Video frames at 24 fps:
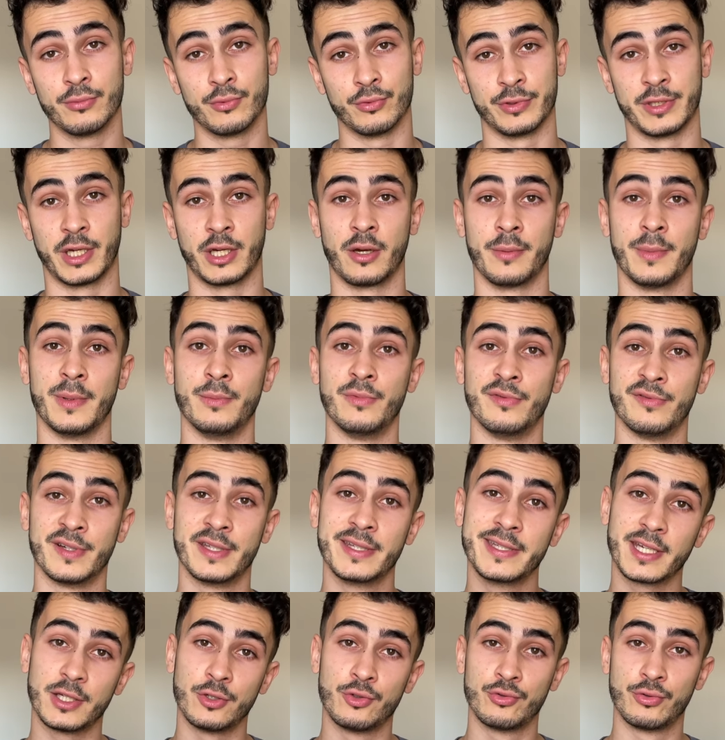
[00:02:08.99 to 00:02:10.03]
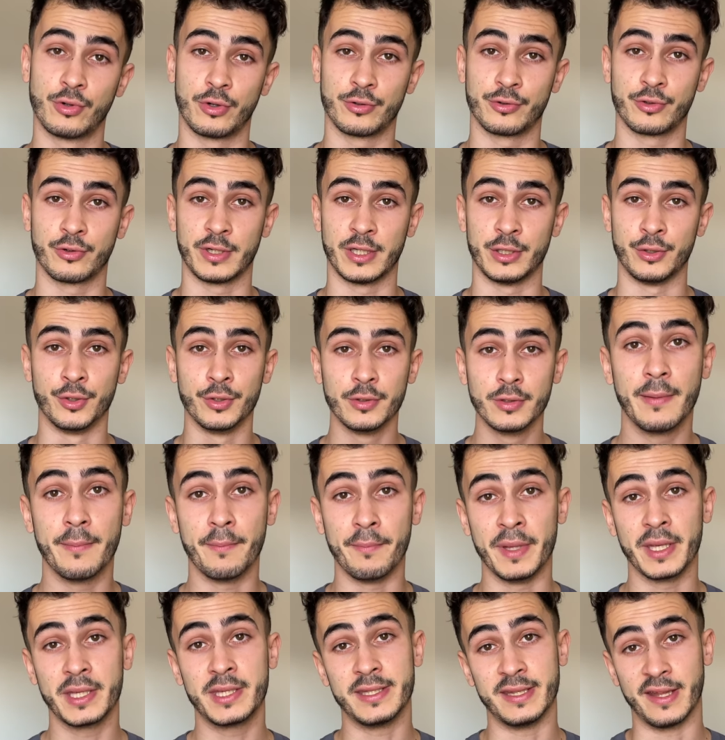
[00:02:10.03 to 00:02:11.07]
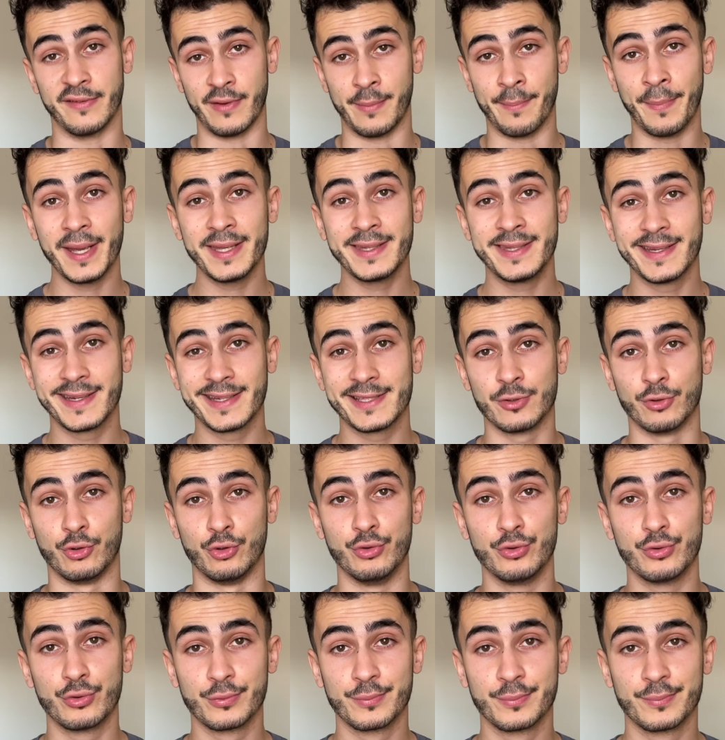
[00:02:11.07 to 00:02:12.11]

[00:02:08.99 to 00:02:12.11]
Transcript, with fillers: donc il y a quand même eu 24 jours entre les deux, mais qui n'avait pas été résolu.